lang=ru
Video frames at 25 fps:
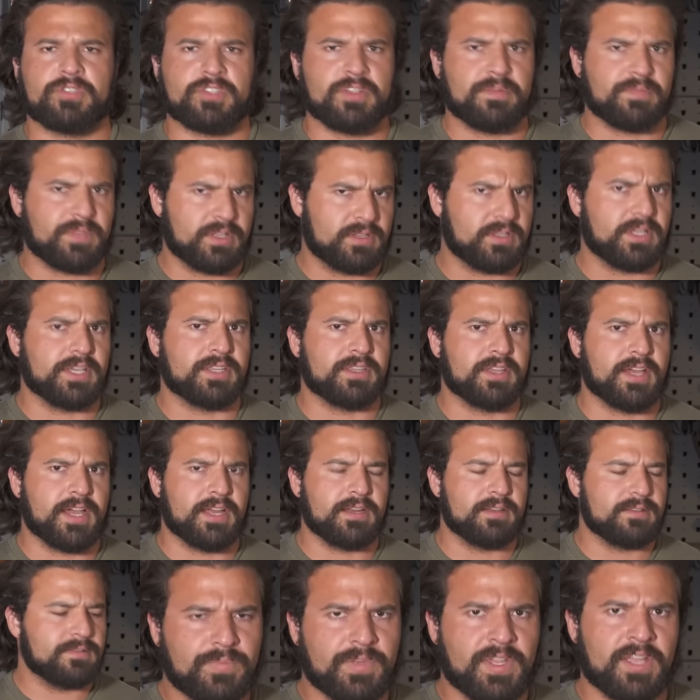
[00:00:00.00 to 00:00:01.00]
Или типа
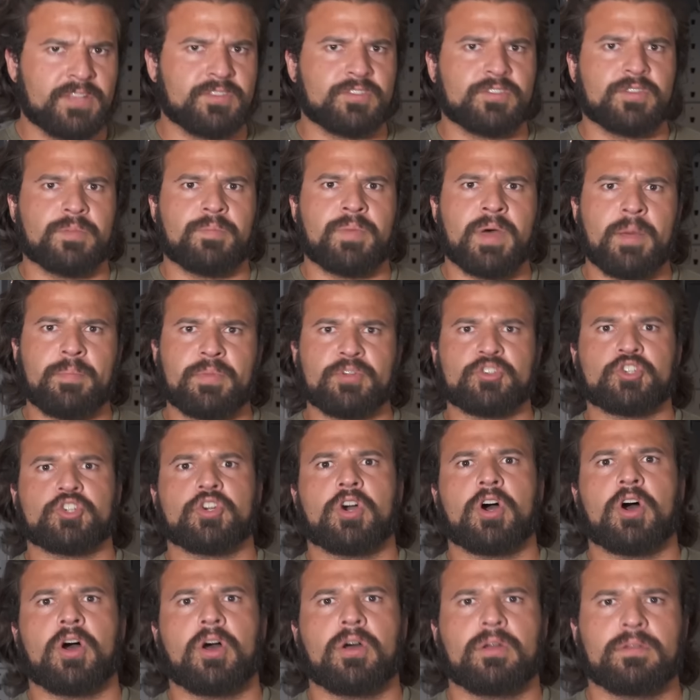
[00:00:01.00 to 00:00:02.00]
того. Ну или
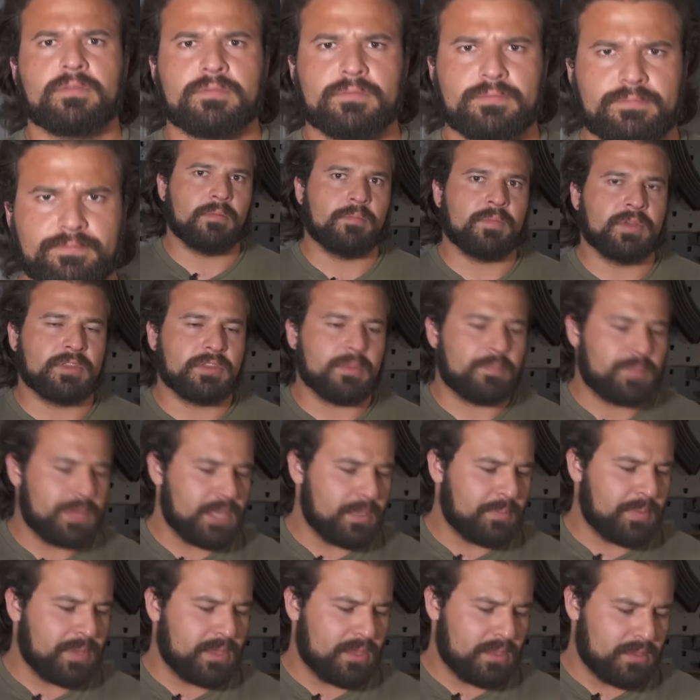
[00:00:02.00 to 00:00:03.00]
ППШ.
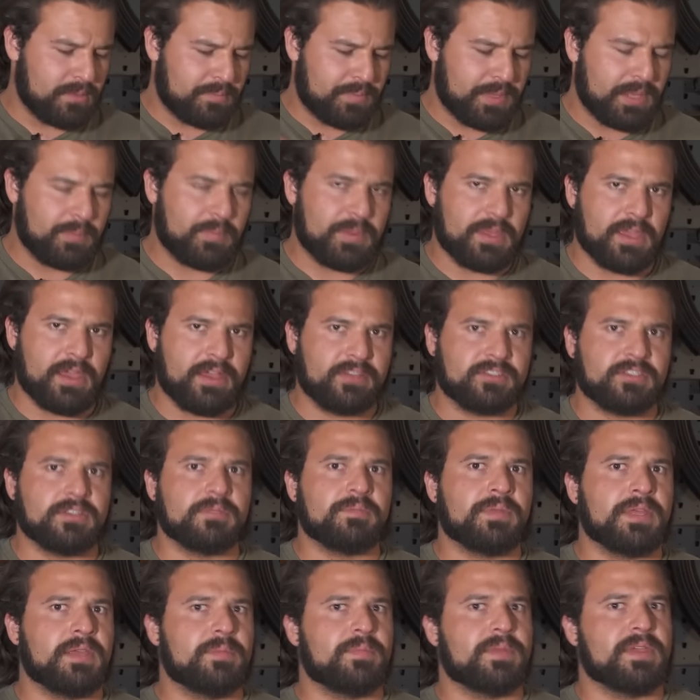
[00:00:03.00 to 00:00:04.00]
ППС-43 и
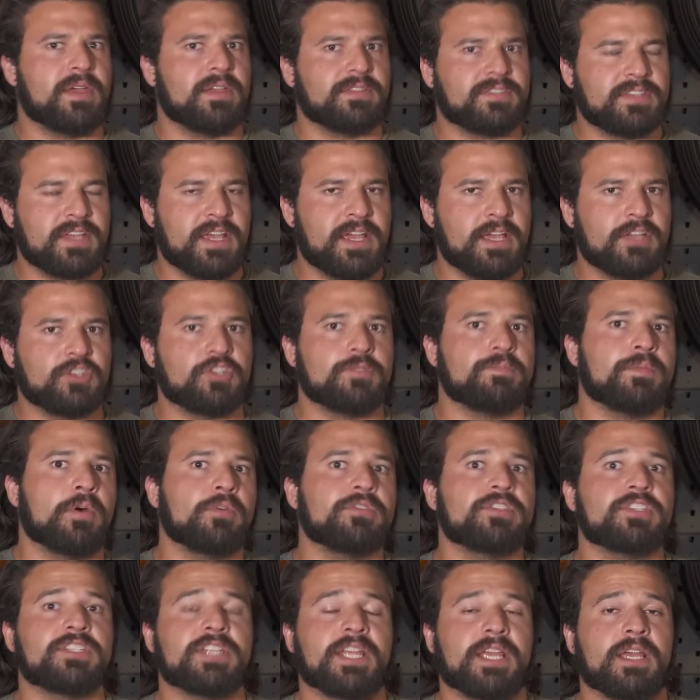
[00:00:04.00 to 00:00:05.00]
ППШ-41 оба
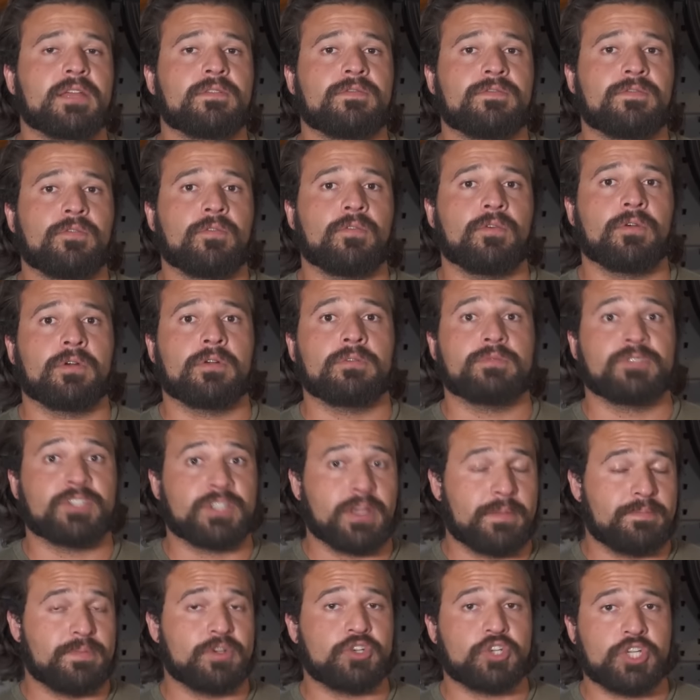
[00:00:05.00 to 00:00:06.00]
являются
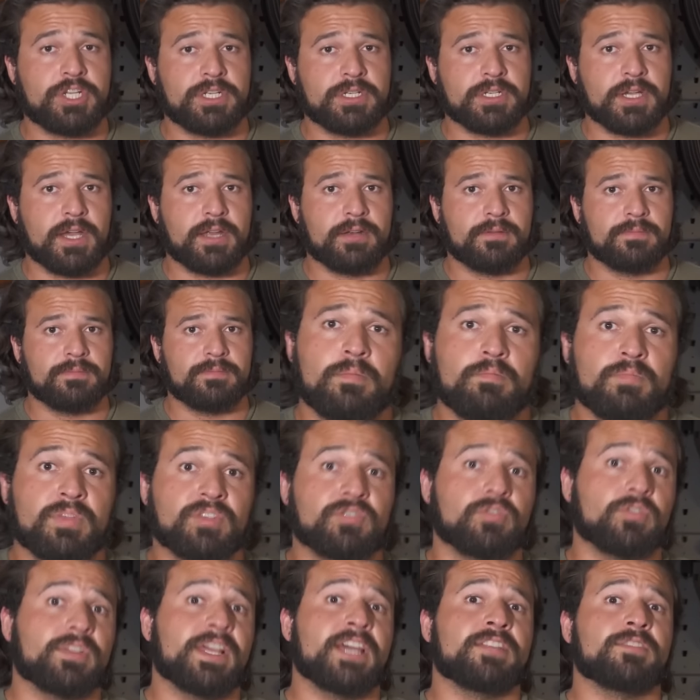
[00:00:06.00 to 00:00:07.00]
пистолетами-пулеметами.
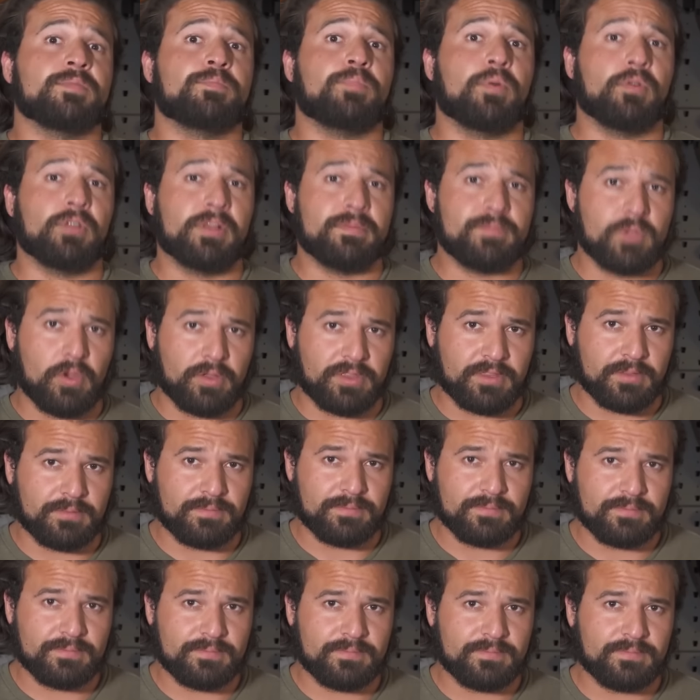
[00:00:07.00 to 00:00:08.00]
Пистолет-пулемет.
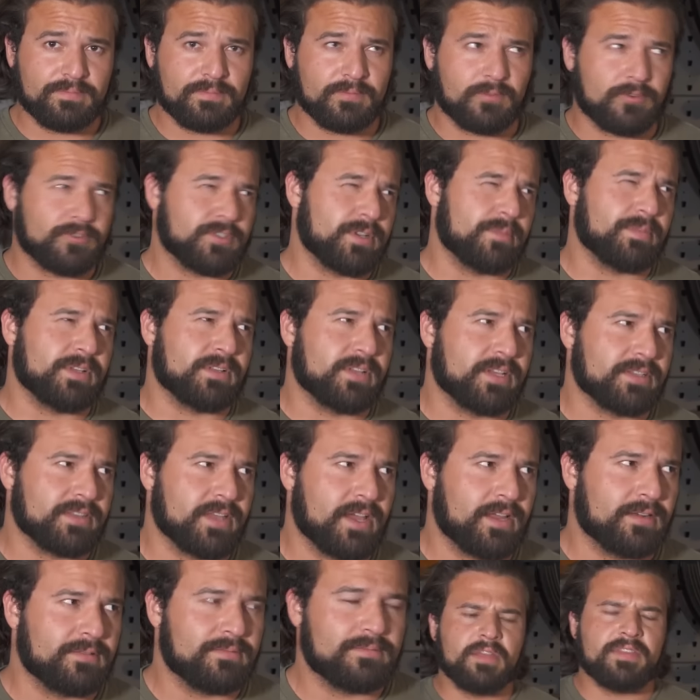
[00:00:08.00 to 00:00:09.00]

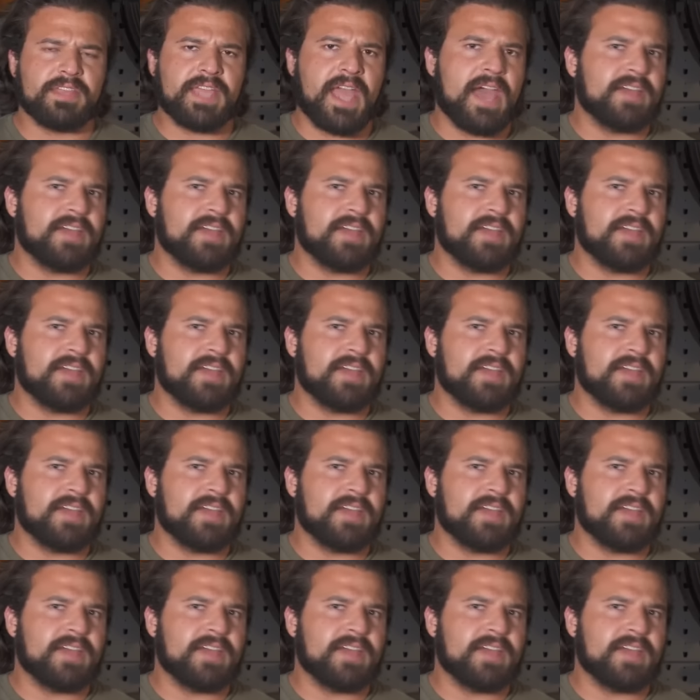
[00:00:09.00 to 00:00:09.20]
Вроде так.